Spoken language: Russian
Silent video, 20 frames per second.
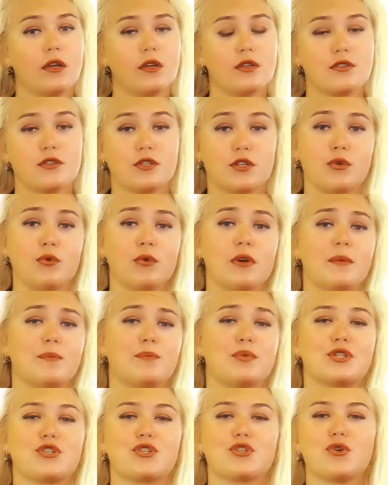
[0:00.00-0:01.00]
С юга
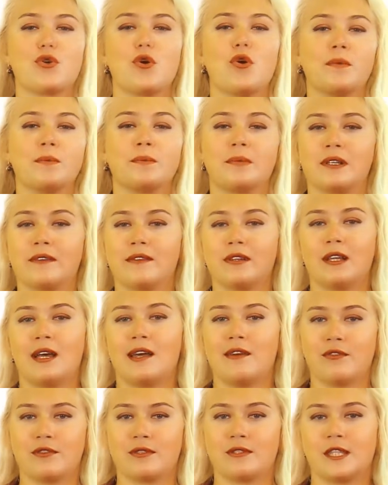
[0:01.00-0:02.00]
пешком привела
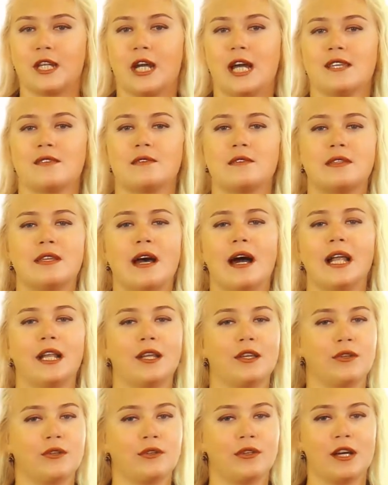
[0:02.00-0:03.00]
его страсть в
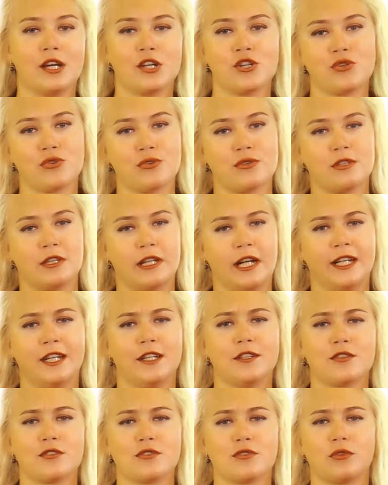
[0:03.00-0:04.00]
дальнюю нашу
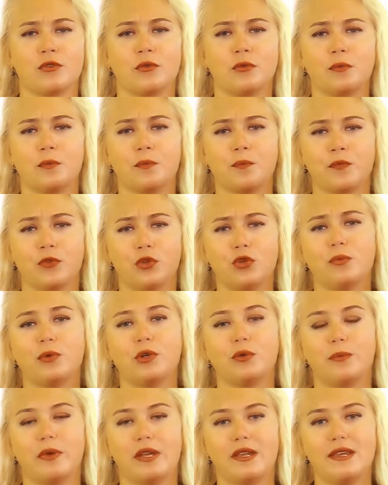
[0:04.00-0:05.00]
столицу.
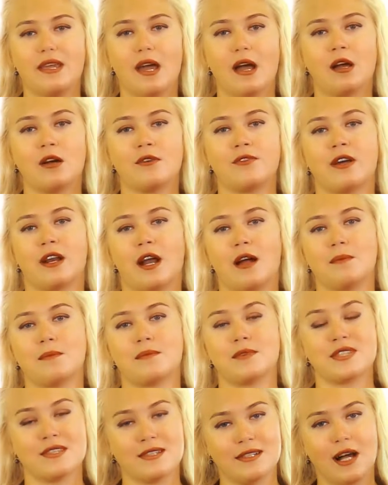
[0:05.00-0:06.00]
Думал бедняга в
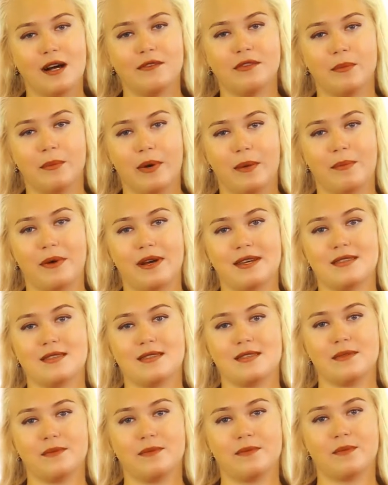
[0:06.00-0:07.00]
храм славы
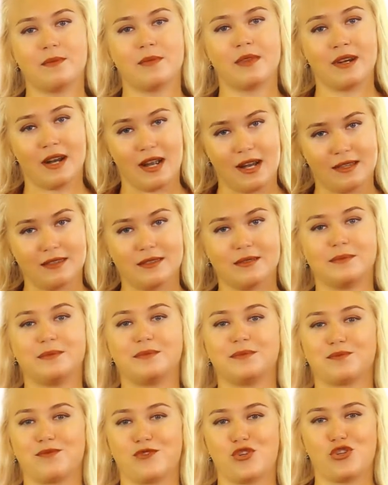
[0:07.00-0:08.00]
попасть. Рад,
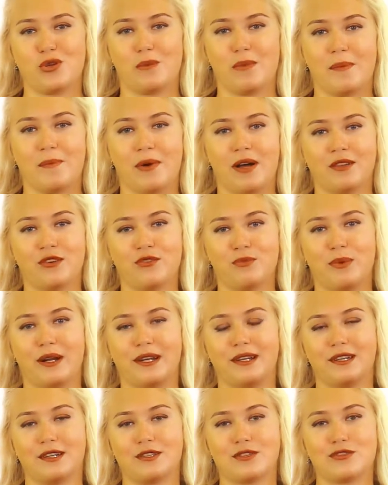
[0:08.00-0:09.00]
что попал и в
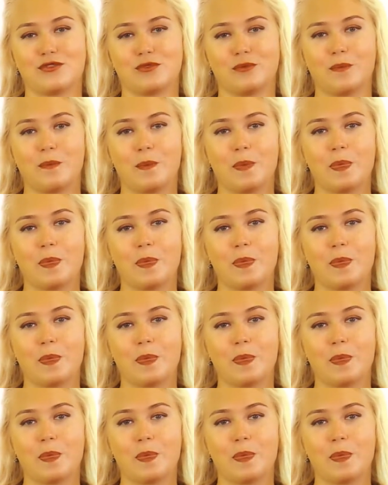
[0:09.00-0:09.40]
больницу.